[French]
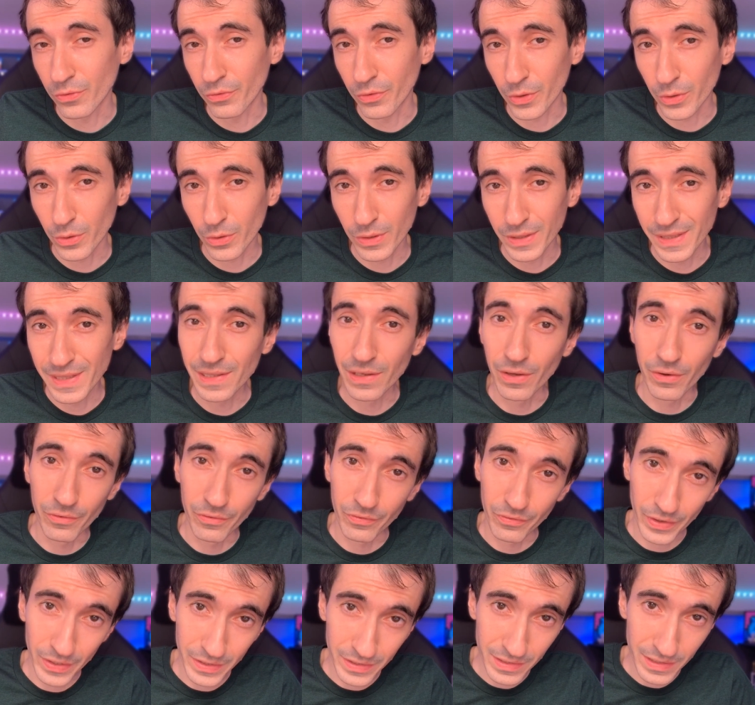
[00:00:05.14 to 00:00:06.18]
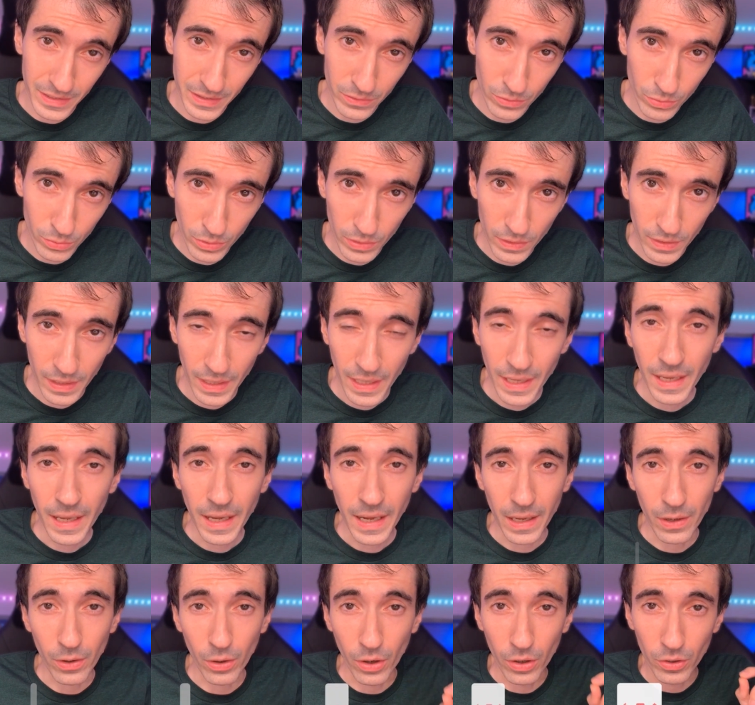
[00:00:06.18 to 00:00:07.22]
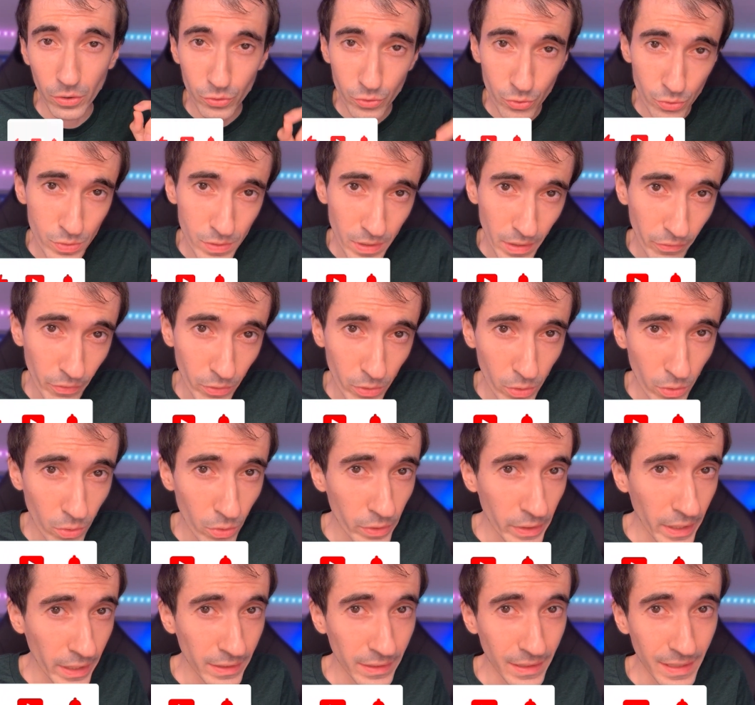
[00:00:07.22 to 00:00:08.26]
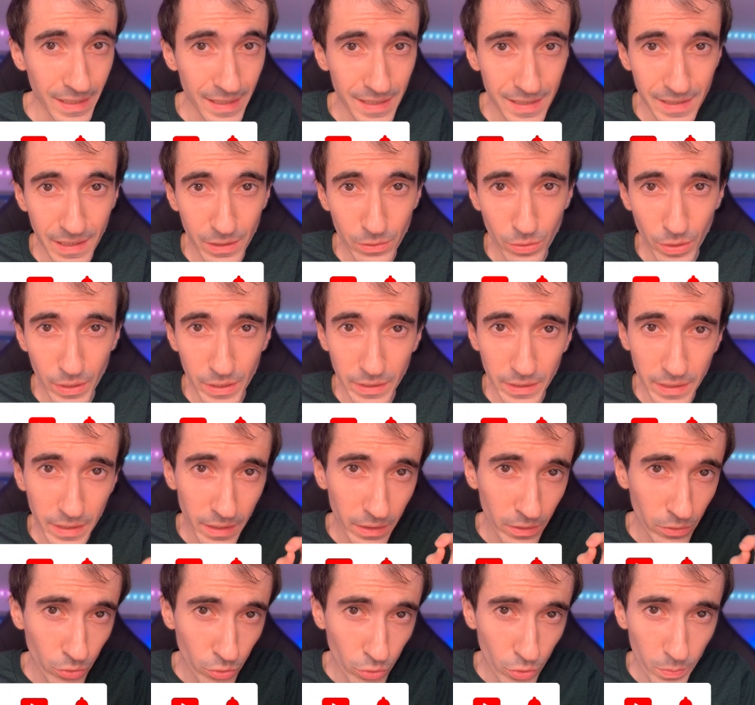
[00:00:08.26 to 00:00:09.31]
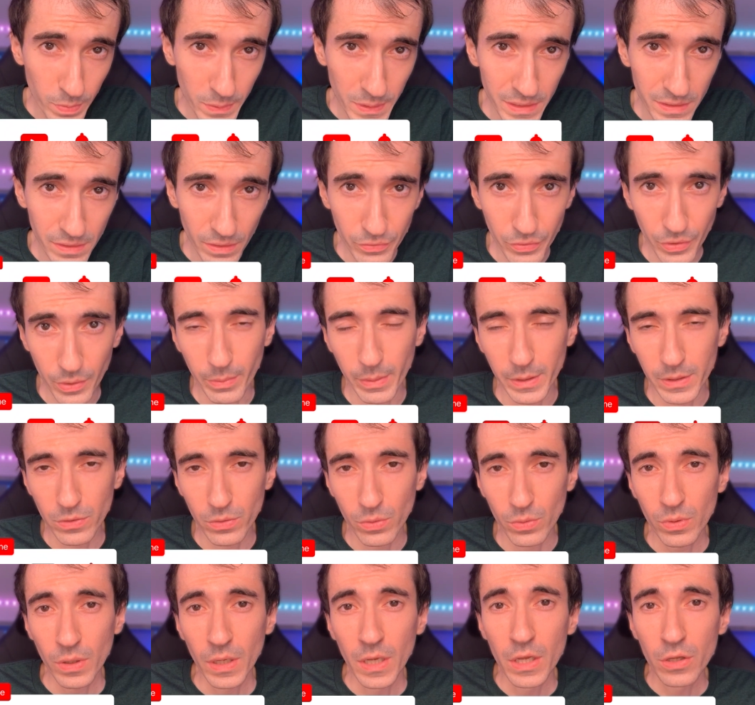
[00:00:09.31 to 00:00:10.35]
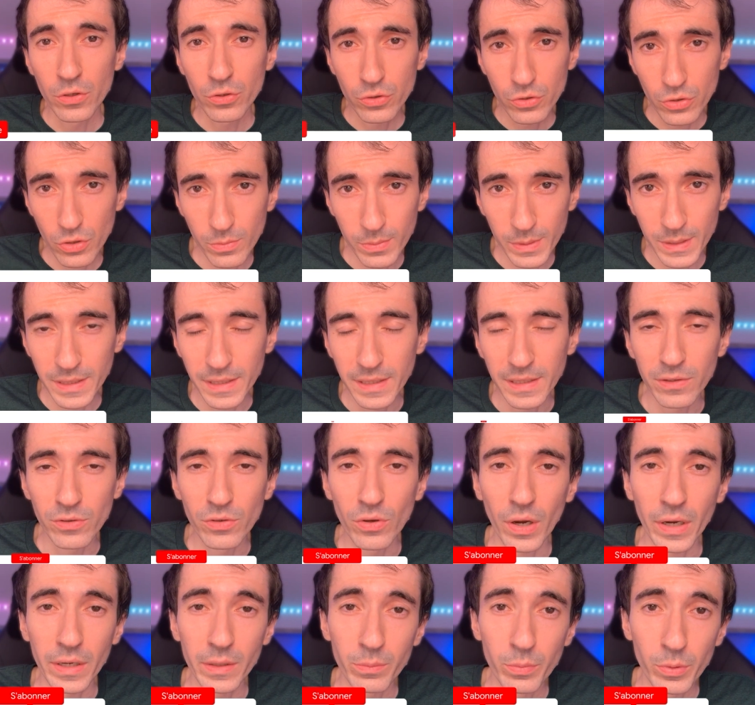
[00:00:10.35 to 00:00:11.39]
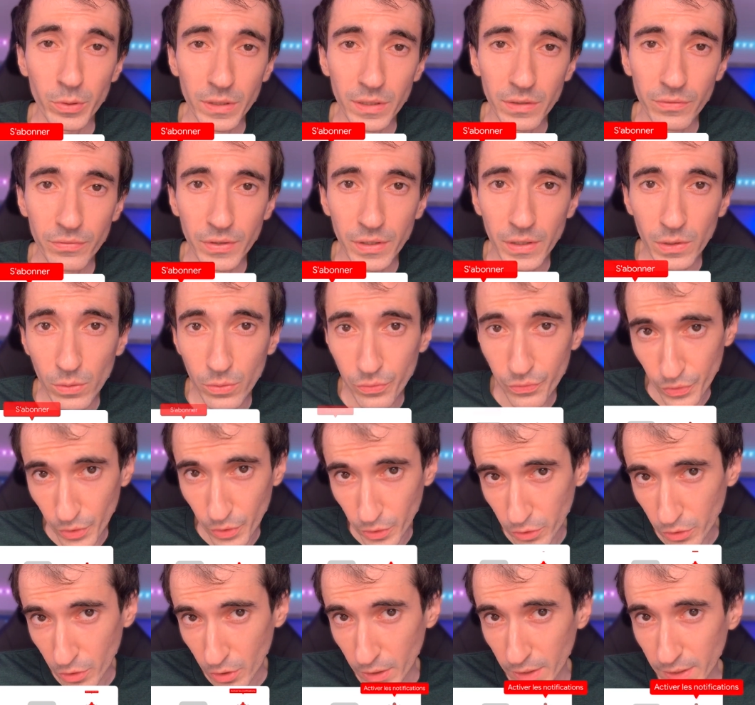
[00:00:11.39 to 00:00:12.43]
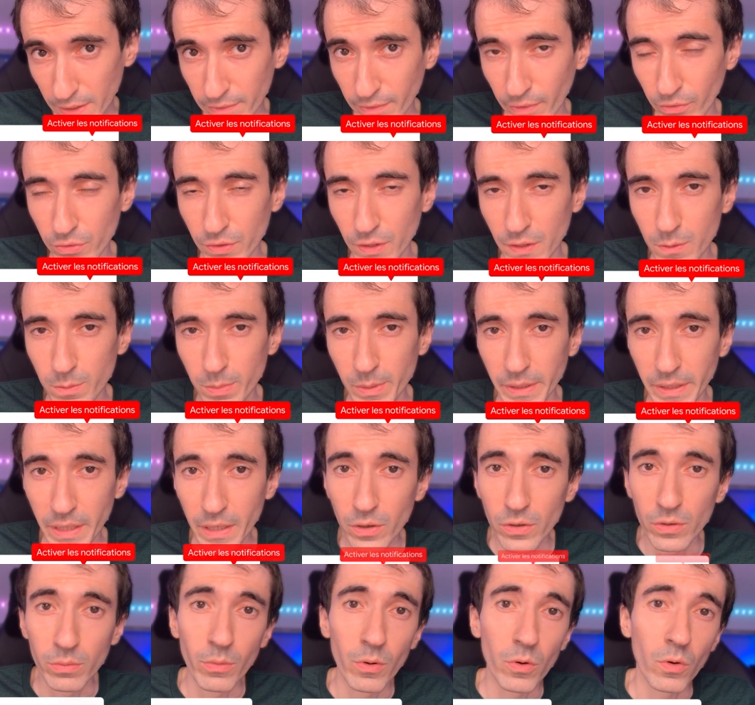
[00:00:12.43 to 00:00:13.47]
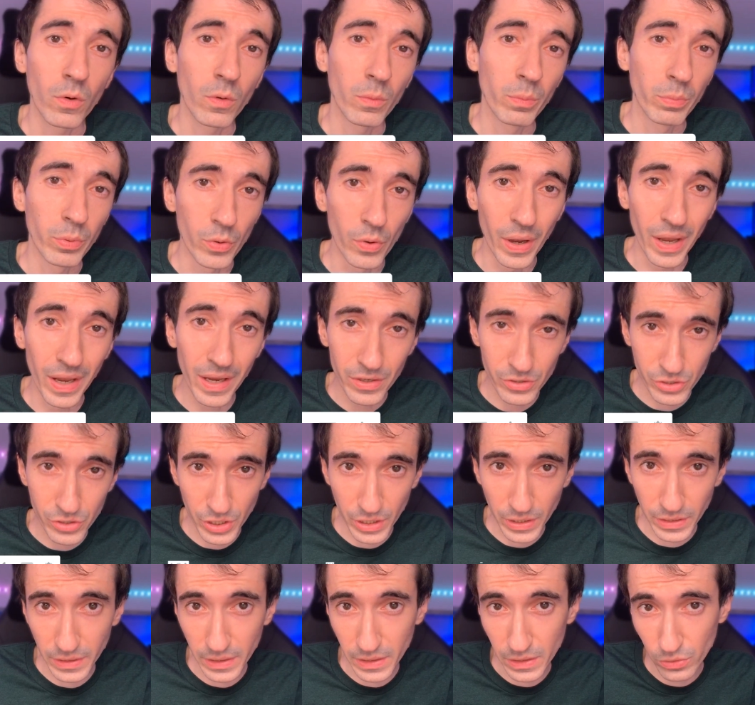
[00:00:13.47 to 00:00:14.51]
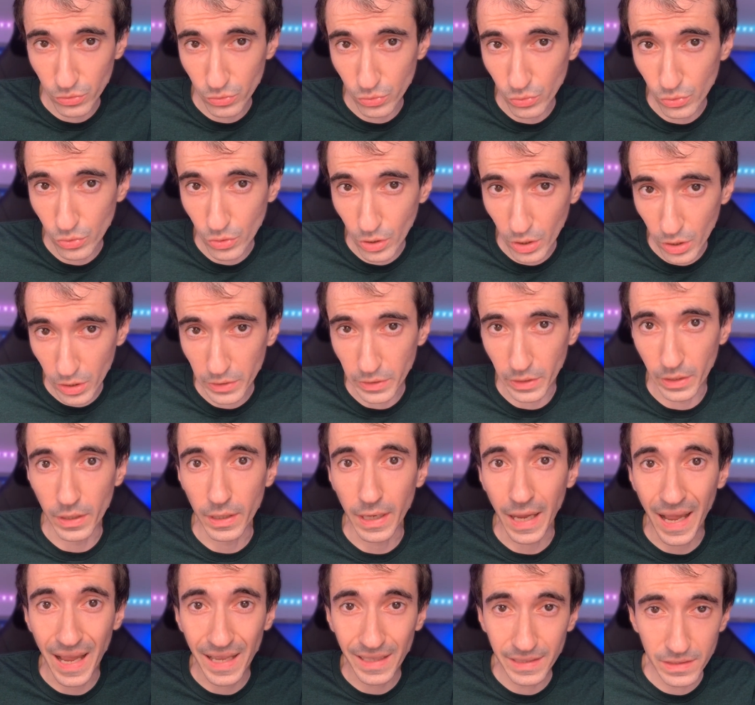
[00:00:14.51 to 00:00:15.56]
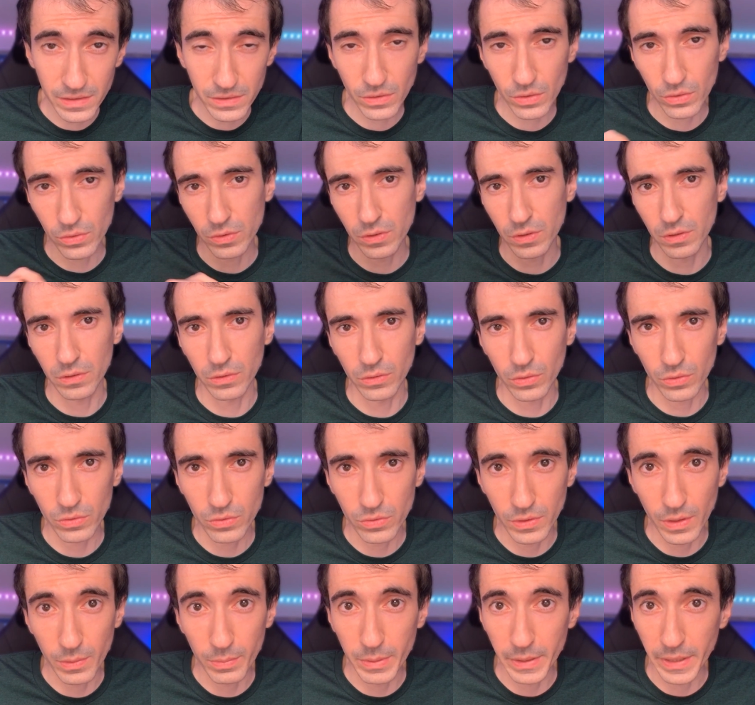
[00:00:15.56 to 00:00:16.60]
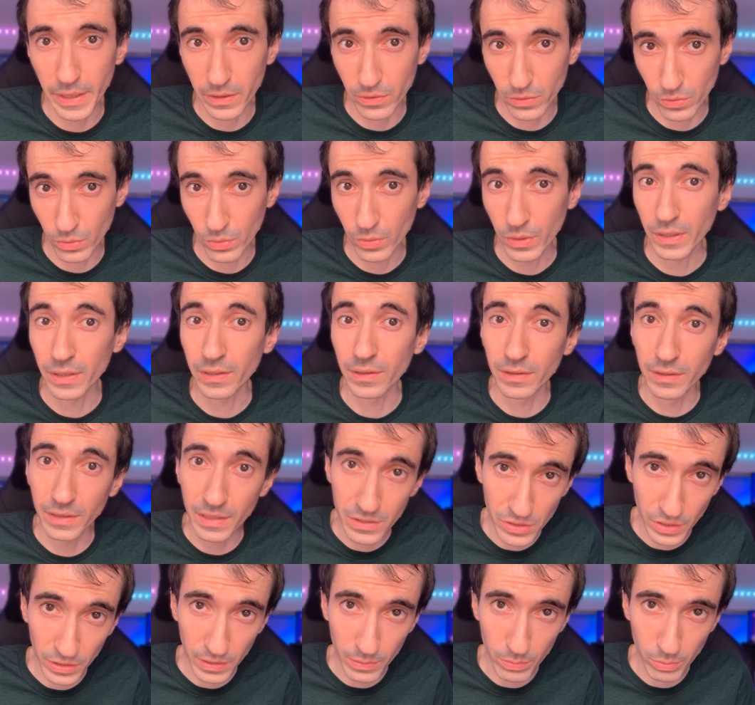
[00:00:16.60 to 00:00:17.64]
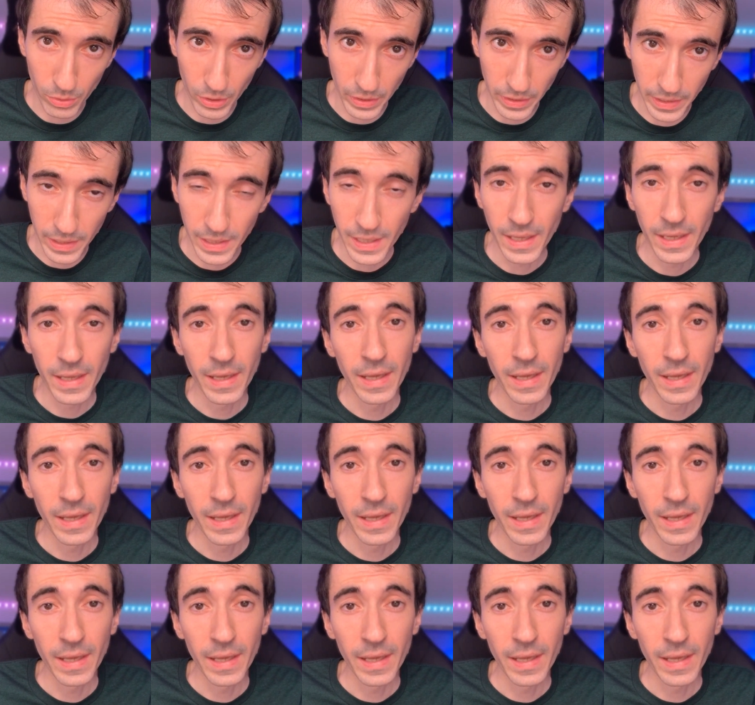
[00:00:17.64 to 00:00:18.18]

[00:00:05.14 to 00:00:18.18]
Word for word: vendredi 26 août. Alors, juste avant qu'on regarde les actualités, deux petites informations. Ce midi, il y aura une petite vidéo Flutter qui va vous expliquer comment on peut injecter du code à distance dans une application déjà déployée.